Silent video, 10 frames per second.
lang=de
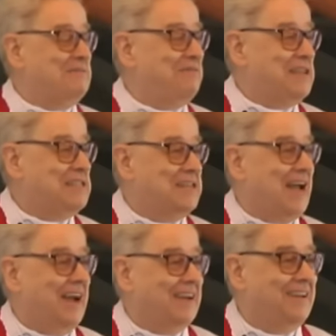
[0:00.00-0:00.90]

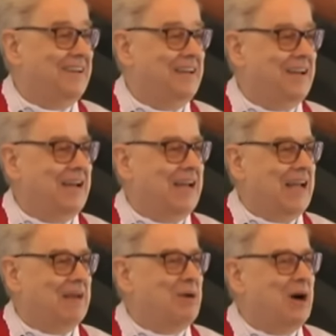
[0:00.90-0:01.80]
Festtage
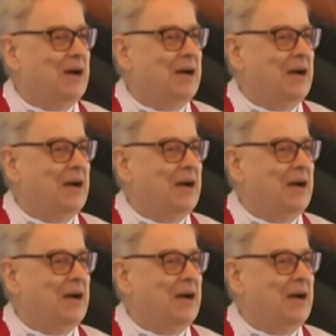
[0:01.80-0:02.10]
immer